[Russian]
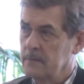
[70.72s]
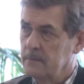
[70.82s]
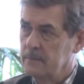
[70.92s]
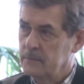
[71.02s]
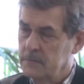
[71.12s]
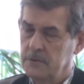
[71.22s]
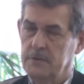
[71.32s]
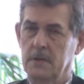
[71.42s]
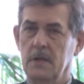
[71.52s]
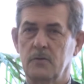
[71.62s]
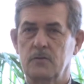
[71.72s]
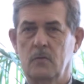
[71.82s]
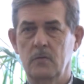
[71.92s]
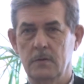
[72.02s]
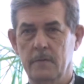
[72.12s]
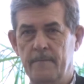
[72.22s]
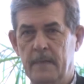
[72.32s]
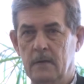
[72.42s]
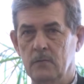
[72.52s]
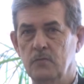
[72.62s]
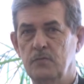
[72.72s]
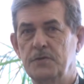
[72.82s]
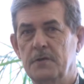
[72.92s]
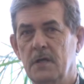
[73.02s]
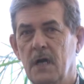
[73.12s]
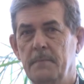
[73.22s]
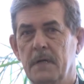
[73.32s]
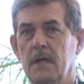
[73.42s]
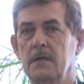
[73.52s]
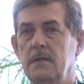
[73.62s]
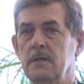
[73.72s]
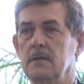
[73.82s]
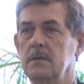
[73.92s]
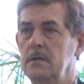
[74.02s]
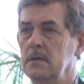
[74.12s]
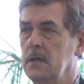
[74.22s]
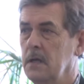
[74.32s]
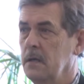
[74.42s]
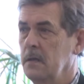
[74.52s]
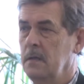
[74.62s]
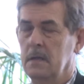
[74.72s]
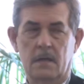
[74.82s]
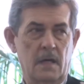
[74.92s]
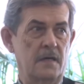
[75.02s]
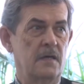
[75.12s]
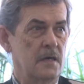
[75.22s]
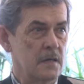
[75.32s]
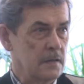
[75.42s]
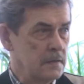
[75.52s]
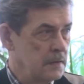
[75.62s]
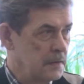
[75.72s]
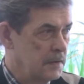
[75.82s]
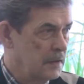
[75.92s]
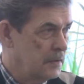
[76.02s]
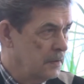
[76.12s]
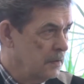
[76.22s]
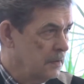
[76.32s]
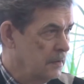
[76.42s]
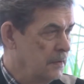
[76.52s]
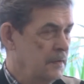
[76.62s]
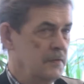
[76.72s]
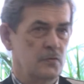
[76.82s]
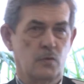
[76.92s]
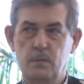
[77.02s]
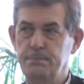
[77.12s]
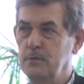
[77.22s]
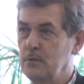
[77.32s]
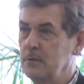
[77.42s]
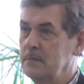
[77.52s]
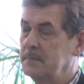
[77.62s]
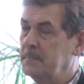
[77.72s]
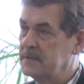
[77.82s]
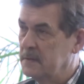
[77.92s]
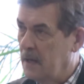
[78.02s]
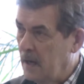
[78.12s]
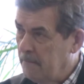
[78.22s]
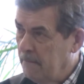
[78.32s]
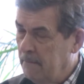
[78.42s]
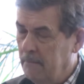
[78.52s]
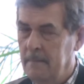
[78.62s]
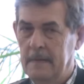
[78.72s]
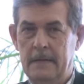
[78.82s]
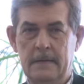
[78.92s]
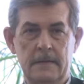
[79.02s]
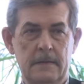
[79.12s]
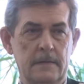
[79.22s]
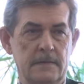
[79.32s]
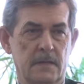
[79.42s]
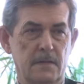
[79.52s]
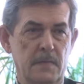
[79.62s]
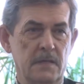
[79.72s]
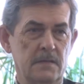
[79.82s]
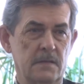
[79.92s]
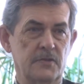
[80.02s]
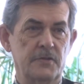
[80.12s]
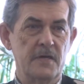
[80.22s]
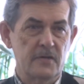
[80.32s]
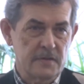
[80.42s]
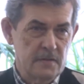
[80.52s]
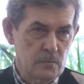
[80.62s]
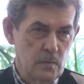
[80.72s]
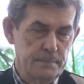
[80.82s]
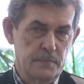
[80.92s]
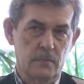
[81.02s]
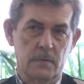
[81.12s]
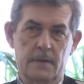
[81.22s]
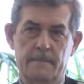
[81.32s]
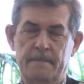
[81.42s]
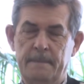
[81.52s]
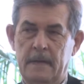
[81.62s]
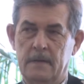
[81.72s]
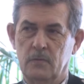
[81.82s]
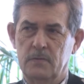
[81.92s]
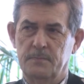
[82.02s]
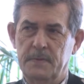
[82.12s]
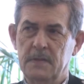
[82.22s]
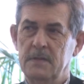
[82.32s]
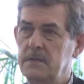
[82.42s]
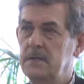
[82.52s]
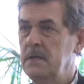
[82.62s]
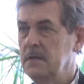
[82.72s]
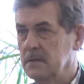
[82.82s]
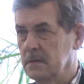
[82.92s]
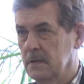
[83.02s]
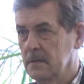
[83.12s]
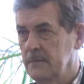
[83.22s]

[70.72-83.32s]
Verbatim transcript: в стенах школы, но с учениками ходил и на карьеры, где делал скульптуру из песка, занимался снежной скульптурой. То есть было интересно.